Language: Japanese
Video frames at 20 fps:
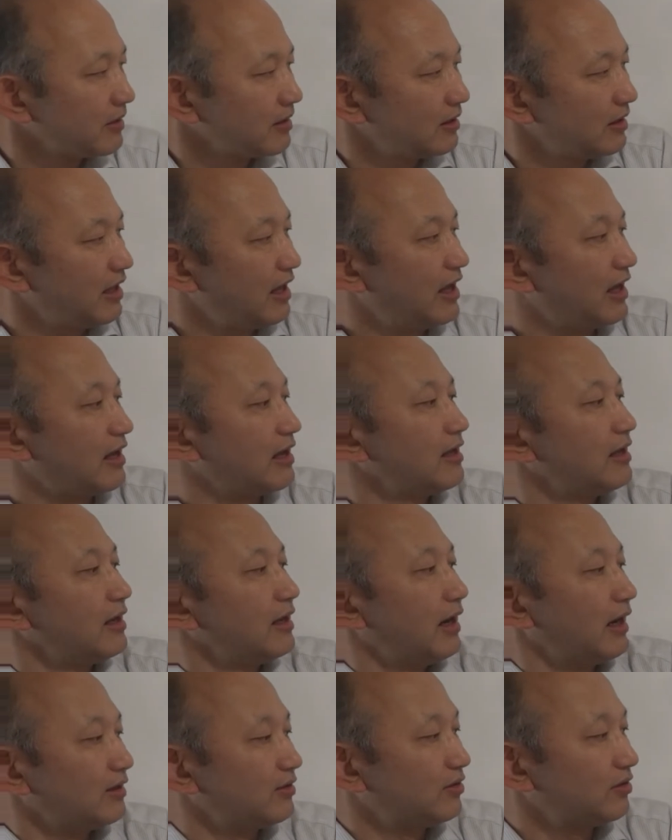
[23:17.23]
で、
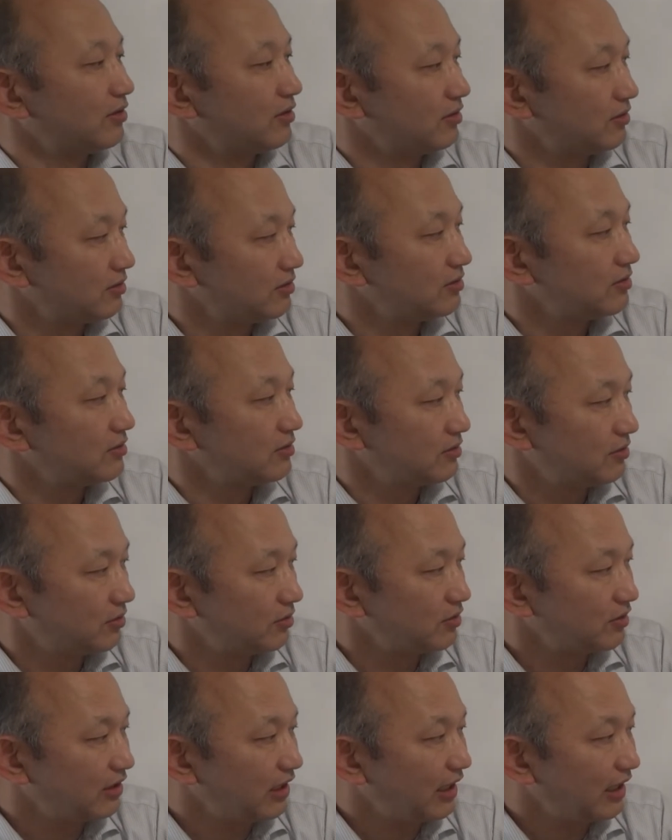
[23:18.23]
あの、
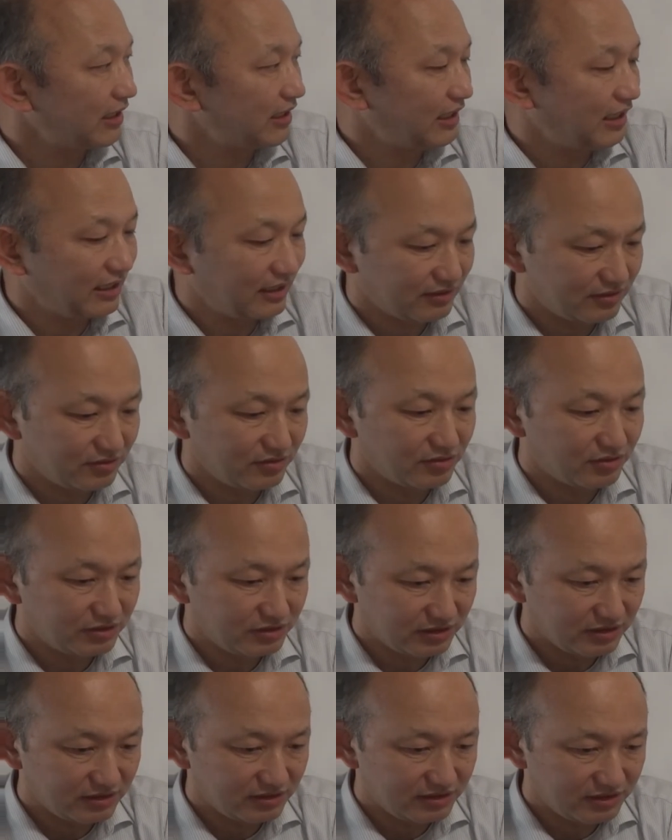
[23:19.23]
この中で、その
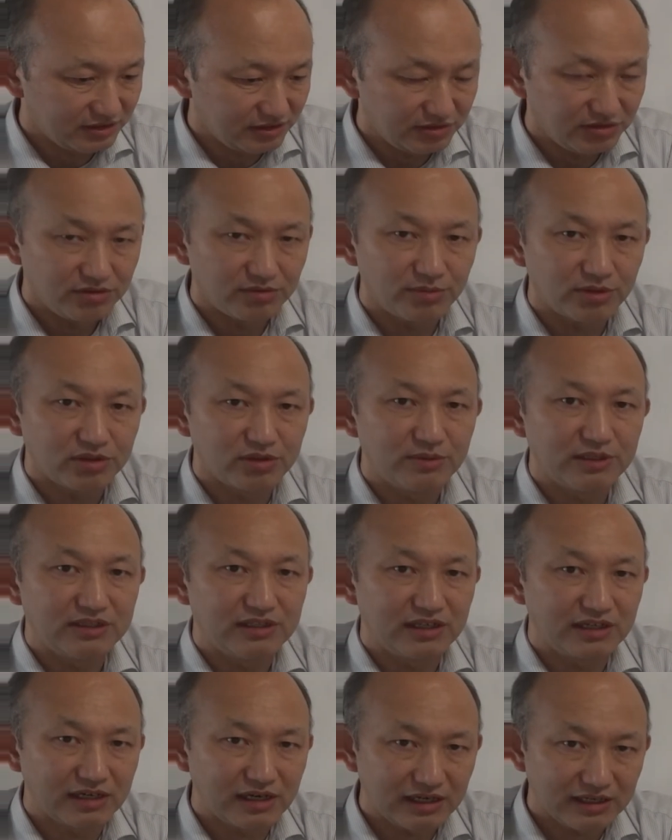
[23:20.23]
自由を求め
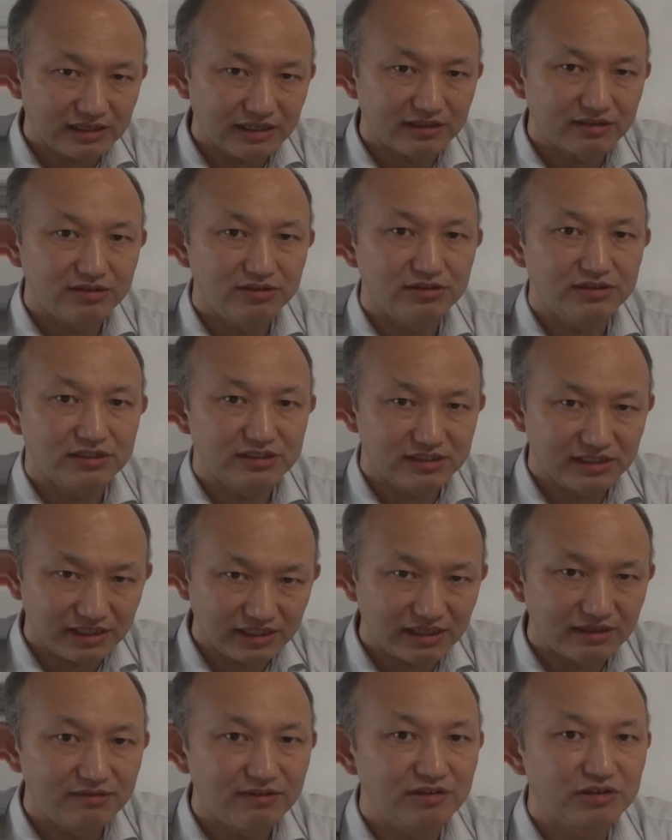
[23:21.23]
て改革、規
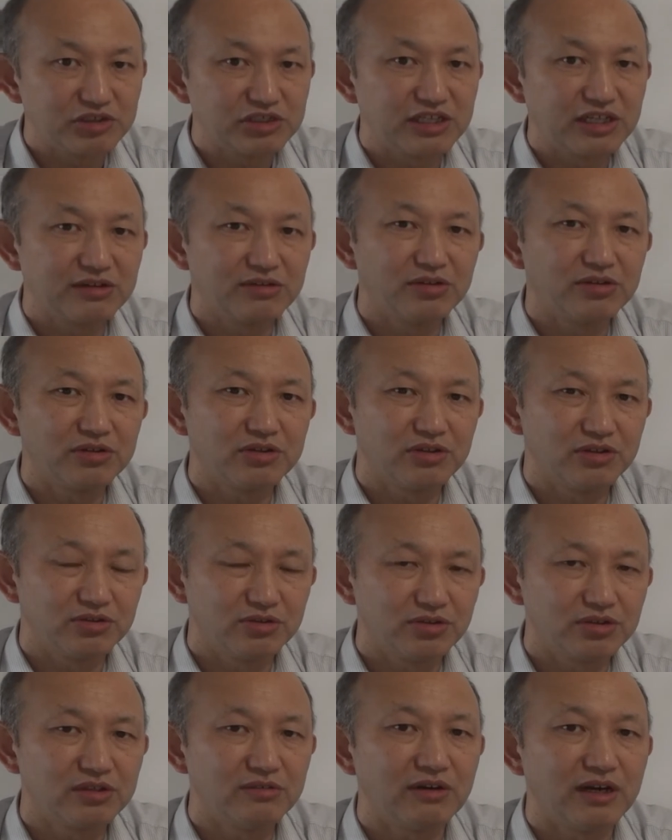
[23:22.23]
制緩和をしていこうという
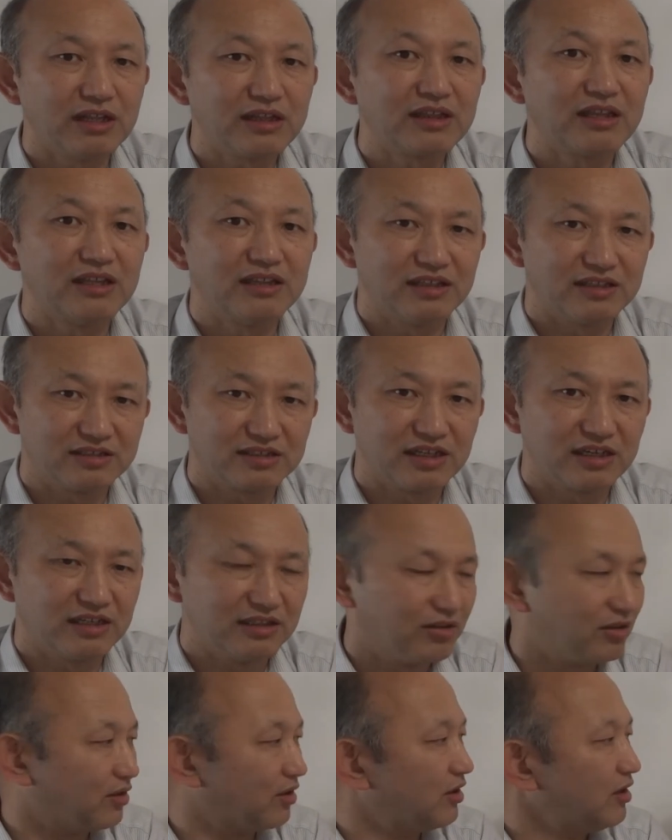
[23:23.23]
動きはあったんですけれ
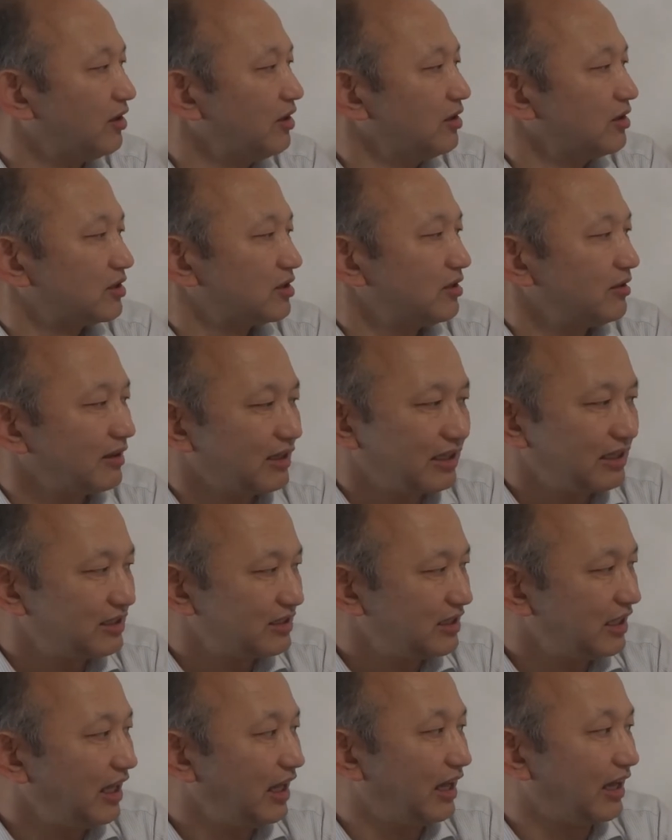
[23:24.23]
ど、それは決
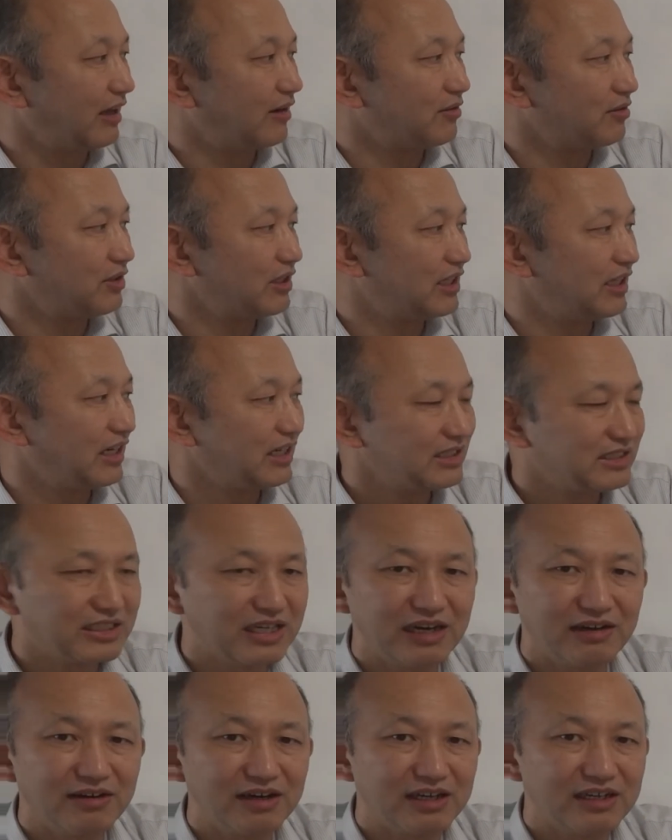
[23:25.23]
して、この東
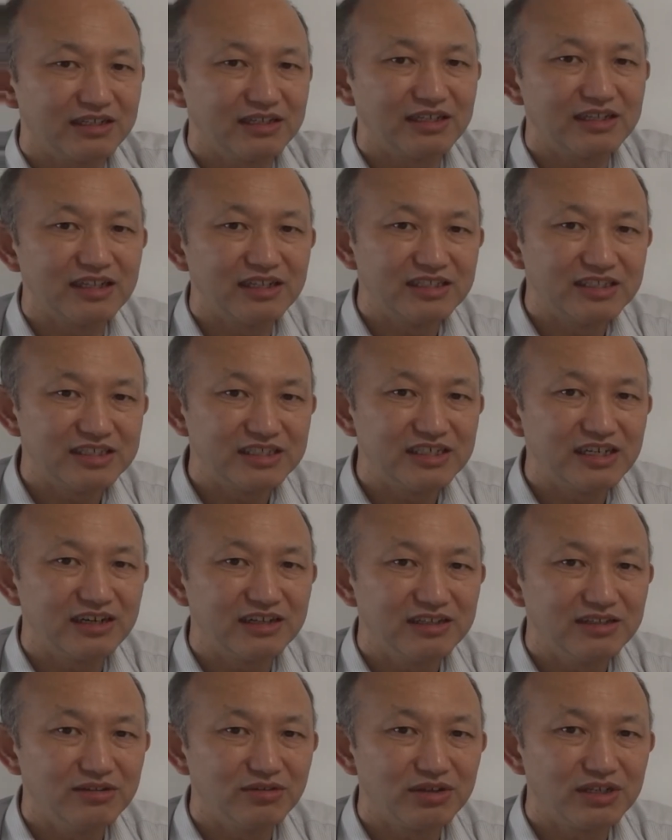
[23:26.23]
側から出て西
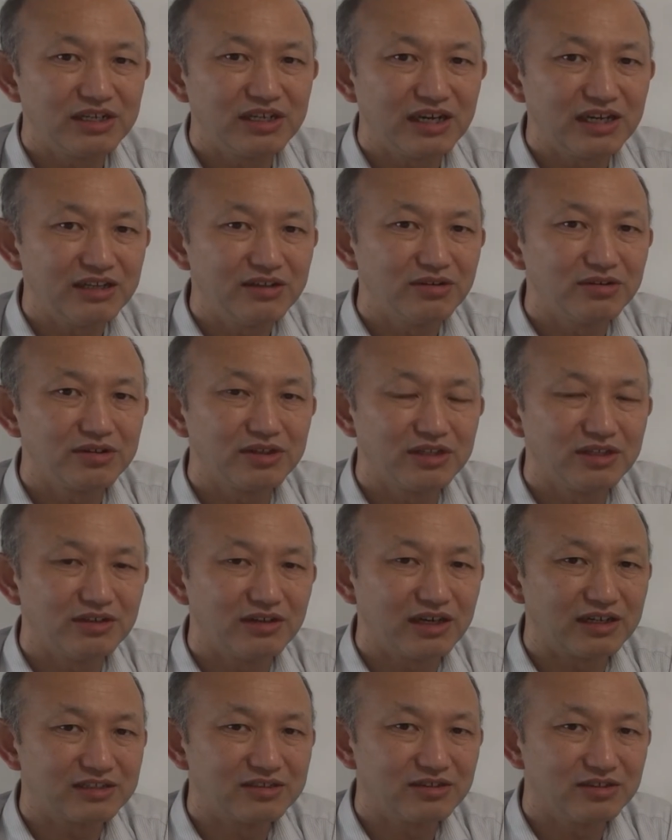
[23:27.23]
側に乗り換えようっていう
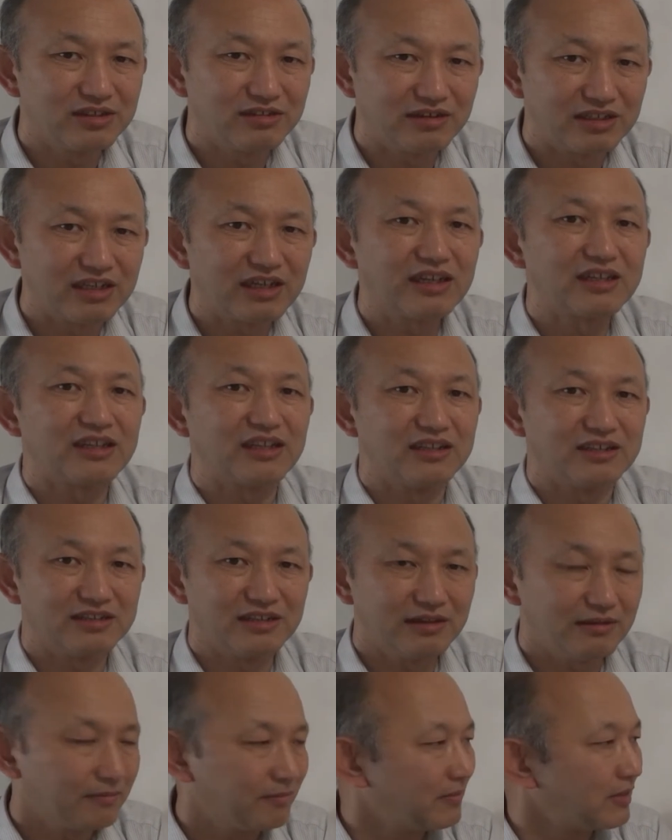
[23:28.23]
発想ではなかったんです
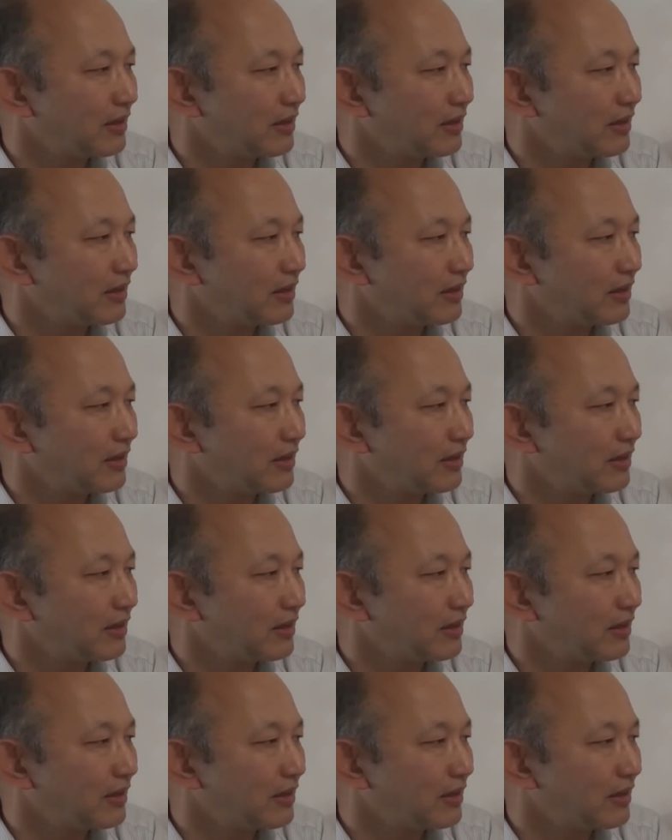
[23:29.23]
ね。